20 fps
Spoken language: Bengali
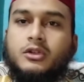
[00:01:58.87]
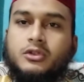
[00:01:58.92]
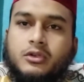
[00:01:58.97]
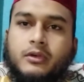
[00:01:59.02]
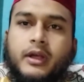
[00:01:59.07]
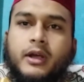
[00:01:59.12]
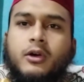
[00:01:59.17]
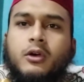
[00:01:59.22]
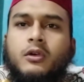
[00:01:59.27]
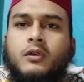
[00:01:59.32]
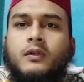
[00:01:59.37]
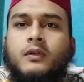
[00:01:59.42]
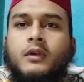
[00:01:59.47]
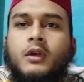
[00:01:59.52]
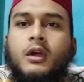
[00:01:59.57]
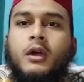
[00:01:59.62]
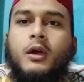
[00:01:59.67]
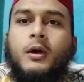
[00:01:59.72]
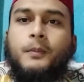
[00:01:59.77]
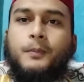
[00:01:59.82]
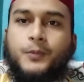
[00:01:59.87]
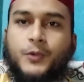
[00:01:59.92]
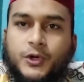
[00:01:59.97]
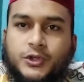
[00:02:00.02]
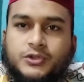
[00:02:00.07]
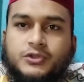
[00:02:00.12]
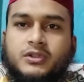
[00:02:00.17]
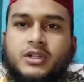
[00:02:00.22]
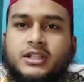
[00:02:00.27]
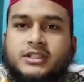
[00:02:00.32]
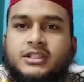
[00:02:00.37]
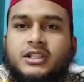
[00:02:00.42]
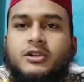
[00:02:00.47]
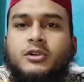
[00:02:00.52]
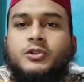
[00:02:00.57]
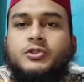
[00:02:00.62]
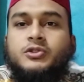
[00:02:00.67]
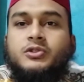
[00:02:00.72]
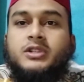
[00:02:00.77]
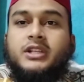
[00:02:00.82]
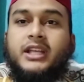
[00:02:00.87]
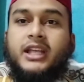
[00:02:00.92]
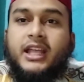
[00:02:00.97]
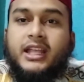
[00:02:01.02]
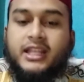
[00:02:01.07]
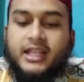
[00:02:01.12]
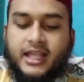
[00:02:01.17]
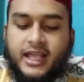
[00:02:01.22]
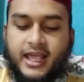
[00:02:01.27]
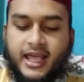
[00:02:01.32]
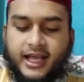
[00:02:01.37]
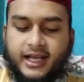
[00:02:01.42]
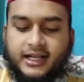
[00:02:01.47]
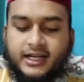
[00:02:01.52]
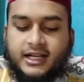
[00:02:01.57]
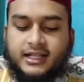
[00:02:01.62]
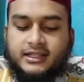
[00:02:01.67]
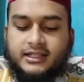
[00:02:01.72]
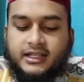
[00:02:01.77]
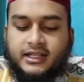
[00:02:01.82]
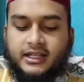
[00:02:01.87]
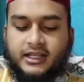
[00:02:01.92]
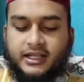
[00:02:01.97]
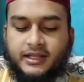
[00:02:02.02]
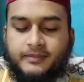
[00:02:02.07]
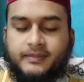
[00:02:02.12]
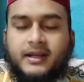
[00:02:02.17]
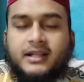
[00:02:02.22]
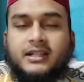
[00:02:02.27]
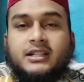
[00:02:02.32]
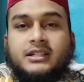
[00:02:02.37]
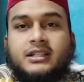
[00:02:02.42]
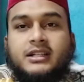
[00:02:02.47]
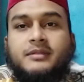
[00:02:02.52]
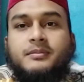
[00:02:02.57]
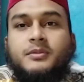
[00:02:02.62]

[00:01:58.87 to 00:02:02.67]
তো এখন প্রশ্নটা ছিল যদি এই এক রাতের ইবাদতের